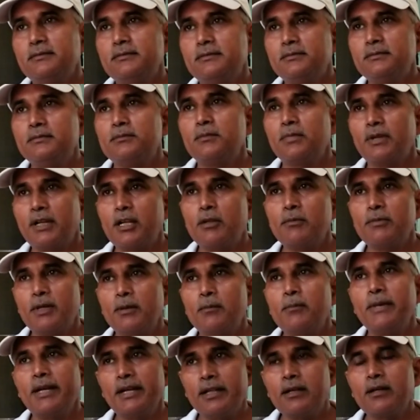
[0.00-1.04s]
अच्छा
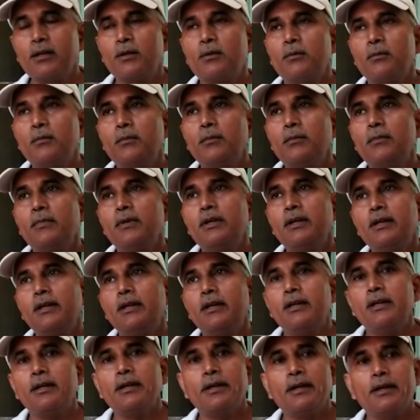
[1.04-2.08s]
तो दोनों वहीं पढ़ते थे
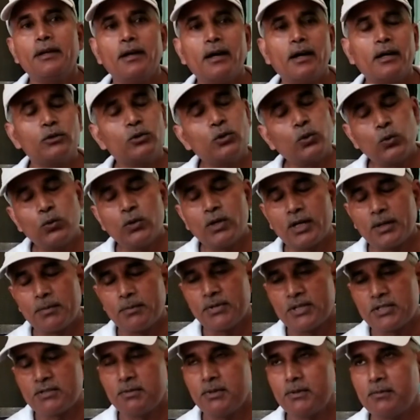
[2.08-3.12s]
क्या हाँ दोनों
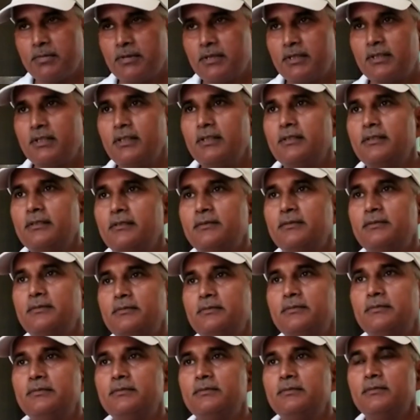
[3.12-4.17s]
आरपीएस में पढ़ते हैं
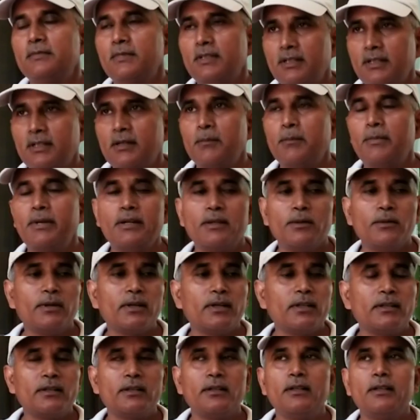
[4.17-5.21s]
अच्छा हाँ, हाँ बड़े
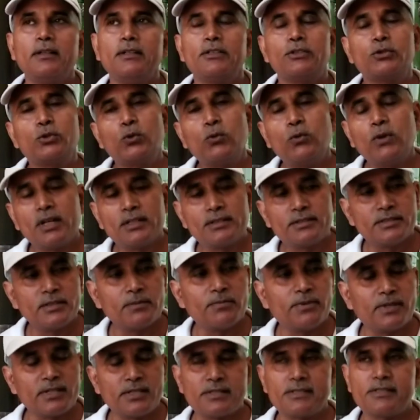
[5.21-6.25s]
शुरुआत से
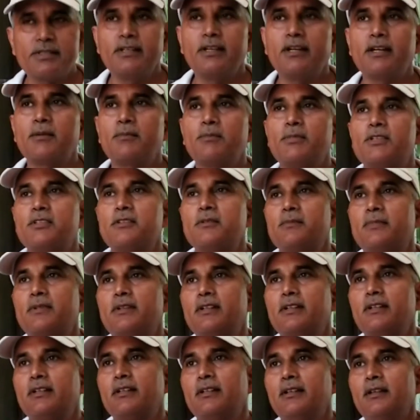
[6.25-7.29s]
फर्स्ट से आरपीएस में पढ़
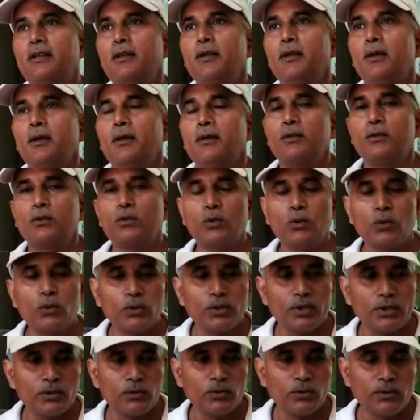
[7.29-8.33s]
रहे हैं दोनों के दोनों दोनों
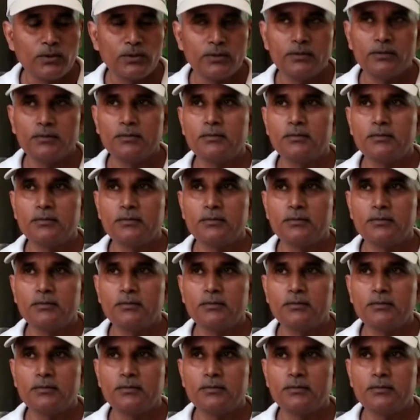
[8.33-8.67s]
के दोनों